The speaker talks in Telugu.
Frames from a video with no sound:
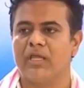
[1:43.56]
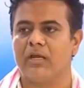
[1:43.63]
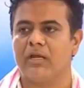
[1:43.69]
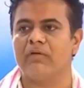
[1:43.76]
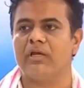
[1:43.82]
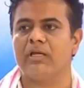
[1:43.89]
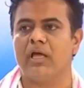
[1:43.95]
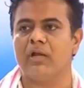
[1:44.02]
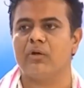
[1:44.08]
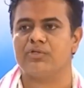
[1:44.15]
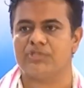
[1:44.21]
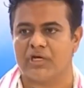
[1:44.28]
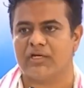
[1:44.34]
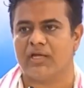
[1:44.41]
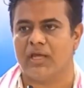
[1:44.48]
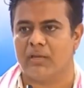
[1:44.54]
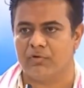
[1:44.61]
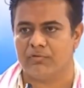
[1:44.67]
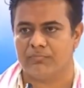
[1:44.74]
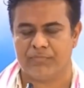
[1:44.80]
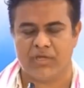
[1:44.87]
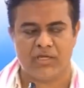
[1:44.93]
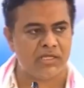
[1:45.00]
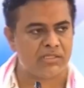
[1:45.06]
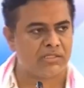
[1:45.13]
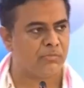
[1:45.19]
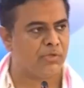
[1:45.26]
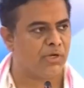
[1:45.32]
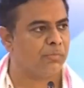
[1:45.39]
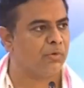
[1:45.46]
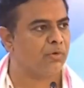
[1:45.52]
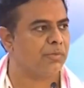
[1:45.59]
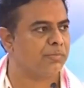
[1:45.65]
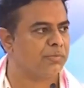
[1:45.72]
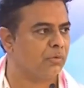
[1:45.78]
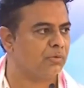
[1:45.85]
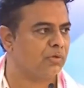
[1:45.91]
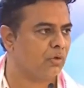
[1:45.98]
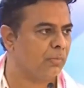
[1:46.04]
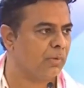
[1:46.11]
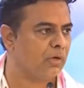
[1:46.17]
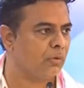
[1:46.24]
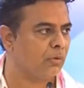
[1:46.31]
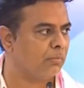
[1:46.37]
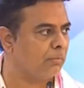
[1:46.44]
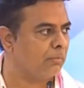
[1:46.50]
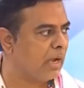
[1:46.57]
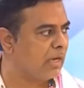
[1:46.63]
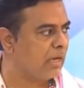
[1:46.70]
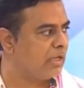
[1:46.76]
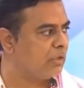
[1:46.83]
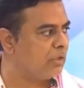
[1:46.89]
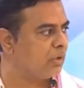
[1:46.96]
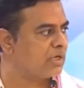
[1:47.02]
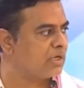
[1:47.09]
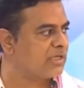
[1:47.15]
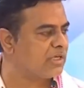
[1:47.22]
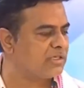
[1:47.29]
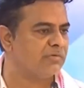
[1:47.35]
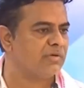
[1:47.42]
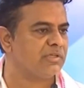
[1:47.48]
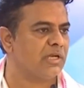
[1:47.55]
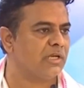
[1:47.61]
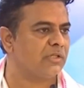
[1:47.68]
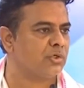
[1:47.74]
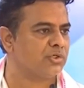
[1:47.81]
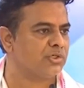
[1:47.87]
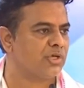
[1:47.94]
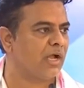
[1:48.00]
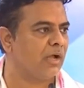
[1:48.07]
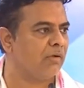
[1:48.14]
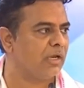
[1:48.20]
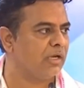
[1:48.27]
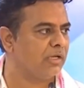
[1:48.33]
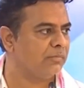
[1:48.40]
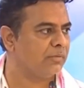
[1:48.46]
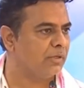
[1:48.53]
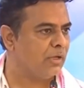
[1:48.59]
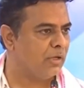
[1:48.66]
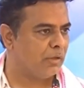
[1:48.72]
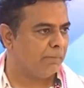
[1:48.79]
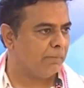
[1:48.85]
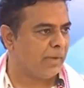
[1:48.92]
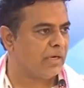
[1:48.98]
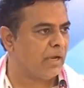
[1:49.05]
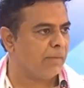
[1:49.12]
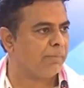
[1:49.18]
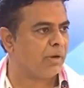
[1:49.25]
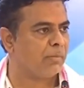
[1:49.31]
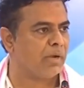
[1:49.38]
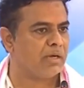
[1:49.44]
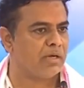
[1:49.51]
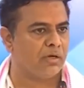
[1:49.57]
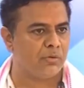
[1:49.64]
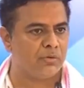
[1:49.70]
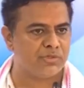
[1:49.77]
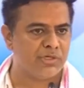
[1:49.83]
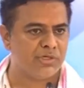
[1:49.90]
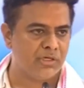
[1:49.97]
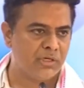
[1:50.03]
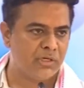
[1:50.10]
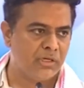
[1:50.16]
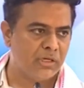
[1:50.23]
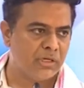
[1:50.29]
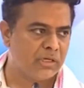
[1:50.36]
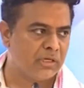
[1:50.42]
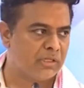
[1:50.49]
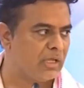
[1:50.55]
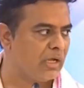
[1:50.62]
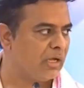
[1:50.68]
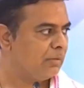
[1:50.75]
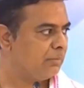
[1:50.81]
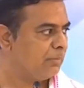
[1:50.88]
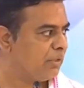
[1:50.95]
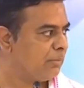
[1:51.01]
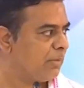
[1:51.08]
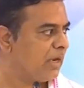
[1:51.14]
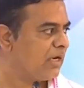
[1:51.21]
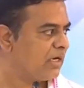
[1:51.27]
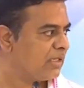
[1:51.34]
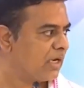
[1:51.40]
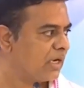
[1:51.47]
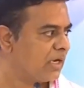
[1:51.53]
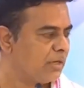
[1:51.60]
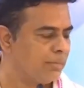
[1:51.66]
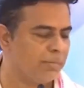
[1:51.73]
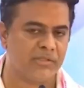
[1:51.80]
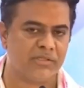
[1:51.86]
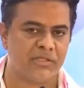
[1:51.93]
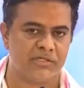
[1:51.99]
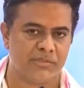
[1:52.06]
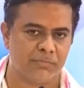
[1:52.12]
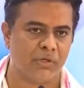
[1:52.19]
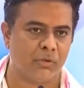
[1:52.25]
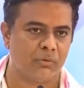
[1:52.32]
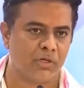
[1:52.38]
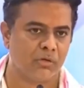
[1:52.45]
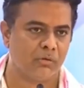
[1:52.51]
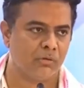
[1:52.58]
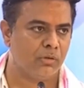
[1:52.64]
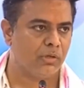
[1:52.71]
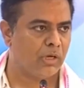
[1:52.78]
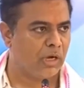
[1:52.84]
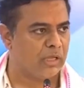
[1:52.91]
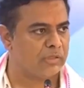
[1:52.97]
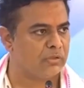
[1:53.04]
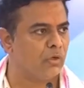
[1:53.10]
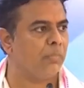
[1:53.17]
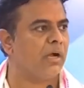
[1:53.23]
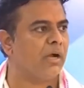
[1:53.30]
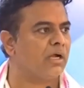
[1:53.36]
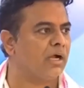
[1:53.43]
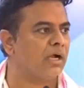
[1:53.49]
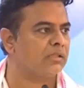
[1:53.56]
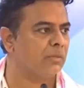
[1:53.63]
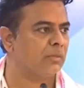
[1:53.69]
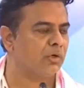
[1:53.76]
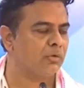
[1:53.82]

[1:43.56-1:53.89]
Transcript: కేసీఆర్ కుమారుడు మంత్రి కల్వకుంట్ల చంద్రశేఖరరావు అయితే ఏకంగా ఒక సభలోని పీకే సర్వేల ఆధారంగానే వచ్చే అసెంబ్లీ ఎన్నికల్లో పార్టీ టికెట్లు ఇస్తామని చెప్పేశారు